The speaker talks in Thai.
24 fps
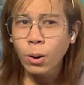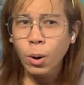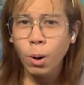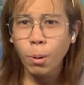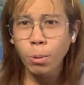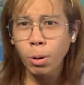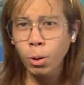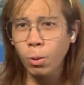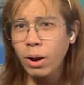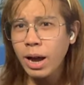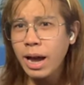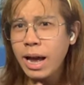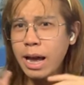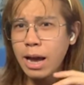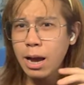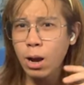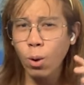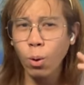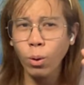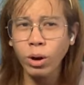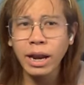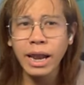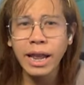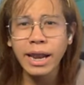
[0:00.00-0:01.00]
ผมรู้ว่า
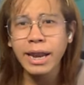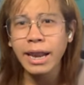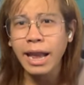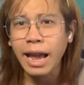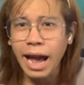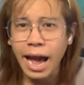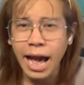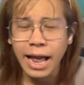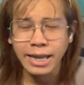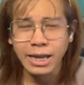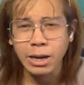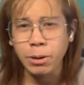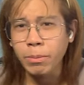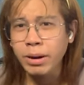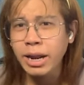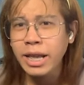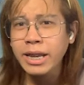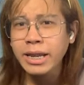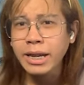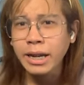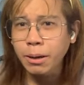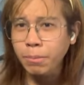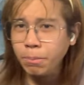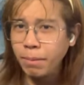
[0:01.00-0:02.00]
คนเล่นเนี่ยอาจจะไม่
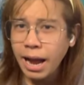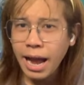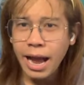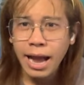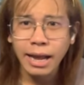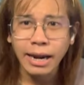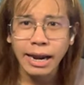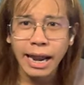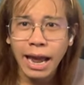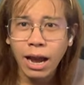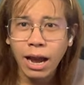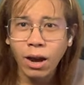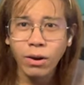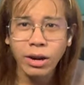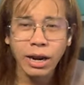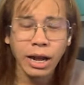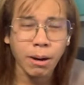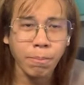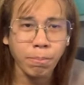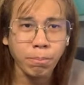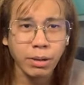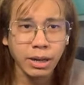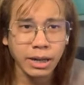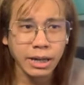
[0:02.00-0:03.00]
ได้เยอะมากแล้วนะ
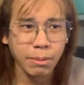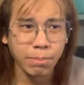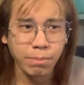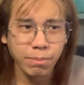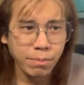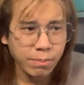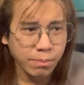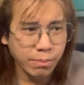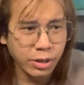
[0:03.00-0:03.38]
ครับเหมือนกับ